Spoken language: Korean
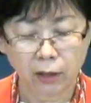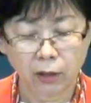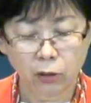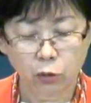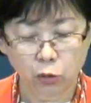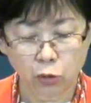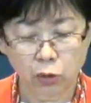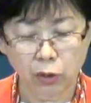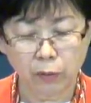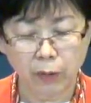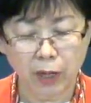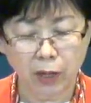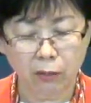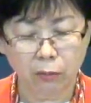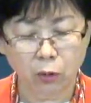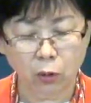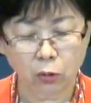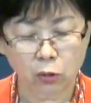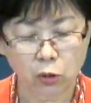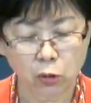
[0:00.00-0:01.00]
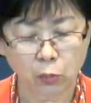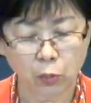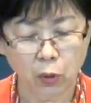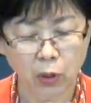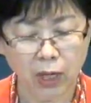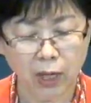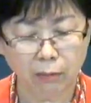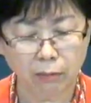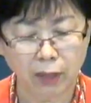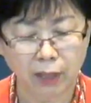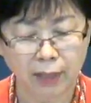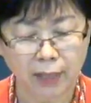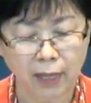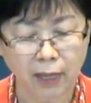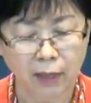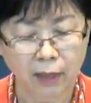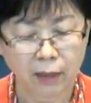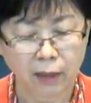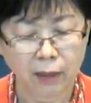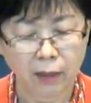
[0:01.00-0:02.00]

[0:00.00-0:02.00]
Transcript: 주님의 이름으로 축복합니다.